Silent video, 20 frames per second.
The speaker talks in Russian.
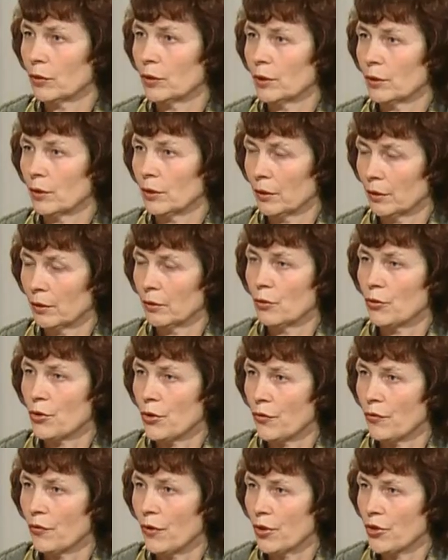Вот это
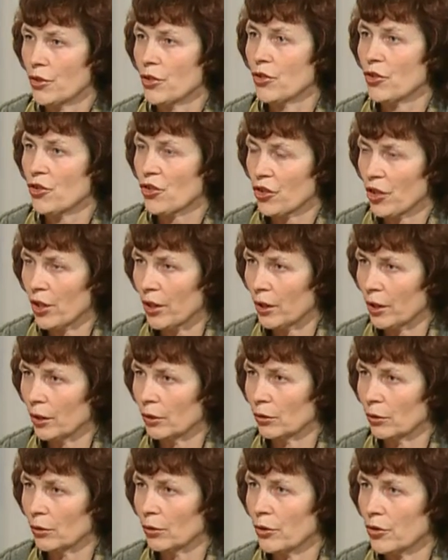очень важный шаг,
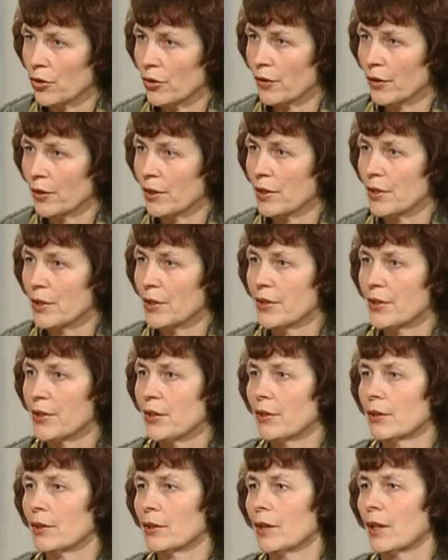который человек, если
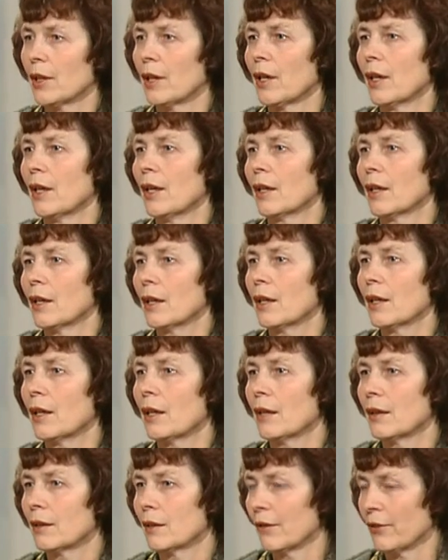сделает, как, как
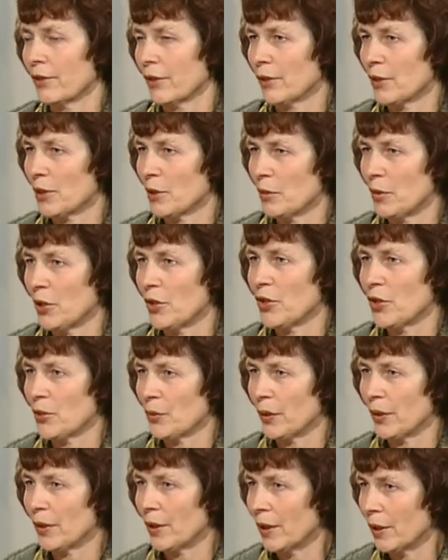гора, наверное, с плеч
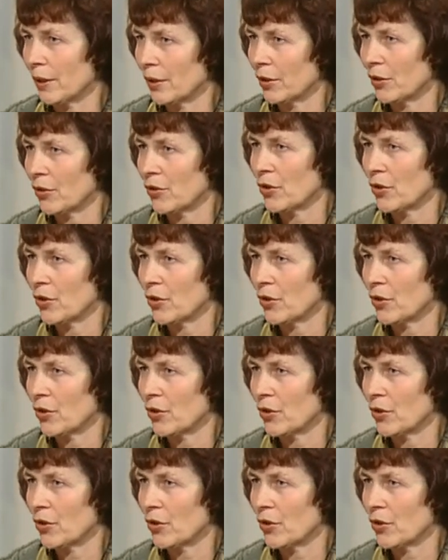спадает. Самый